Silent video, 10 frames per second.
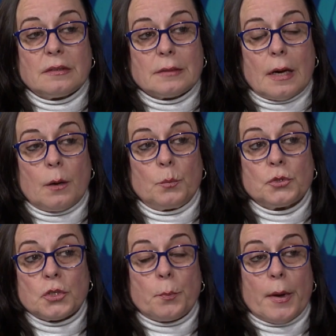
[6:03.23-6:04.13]
están
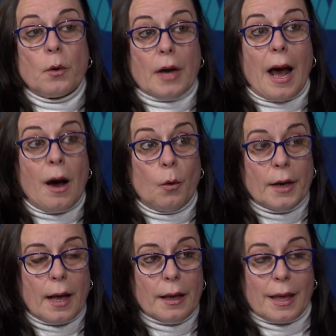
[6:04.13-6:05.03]
mucho peor
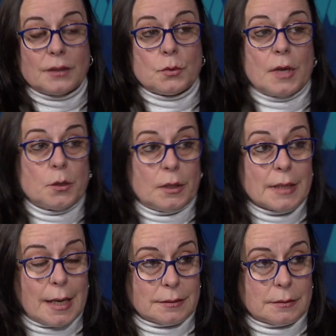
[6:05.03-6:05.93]
ahora que hace un año
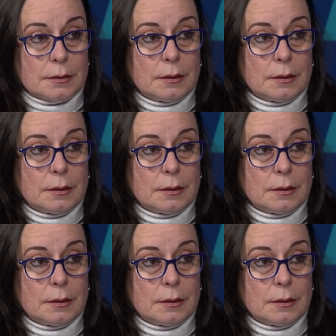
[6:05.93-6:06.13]
atrás.